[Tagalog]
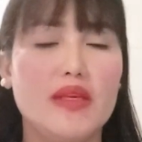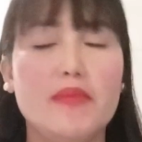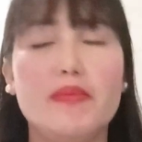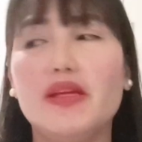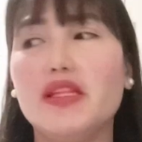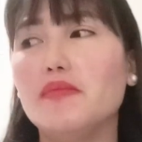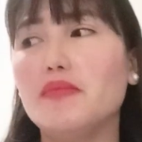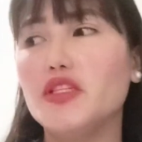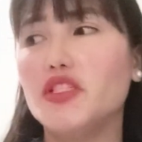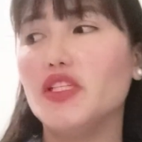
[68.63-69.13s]
Iba
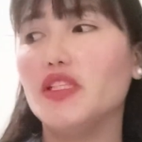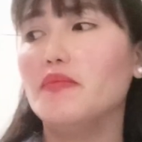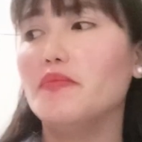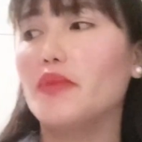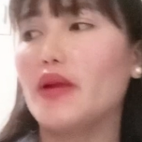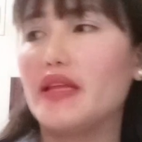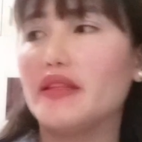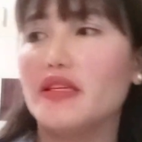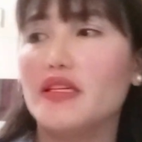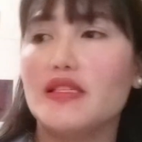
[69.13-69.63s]
naman siya ng
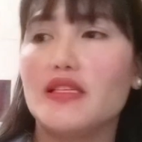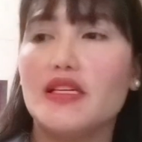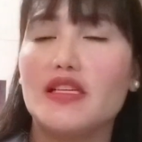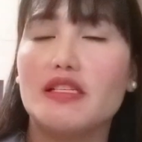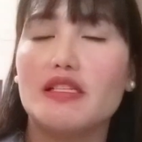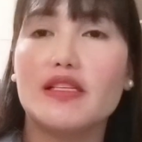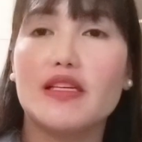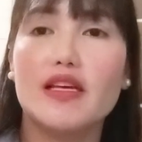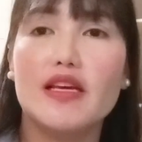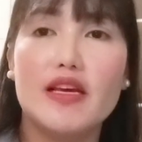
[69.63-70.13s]
brand. This
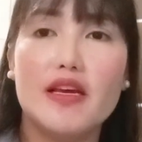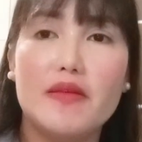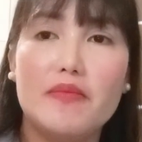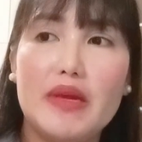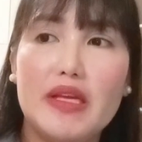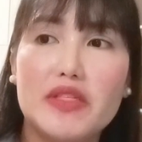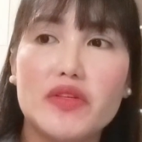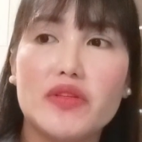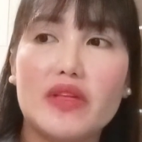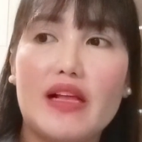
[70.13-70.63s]
is
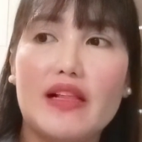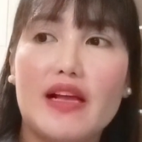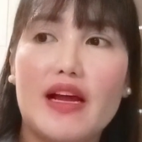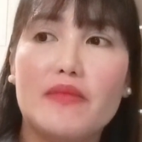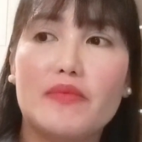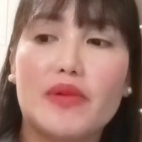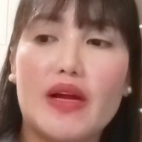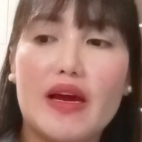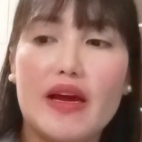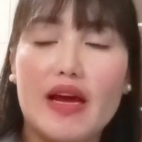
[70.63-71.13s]
Maison
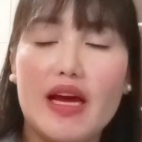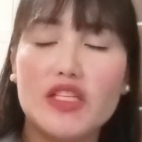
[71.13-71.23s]
Alhambra.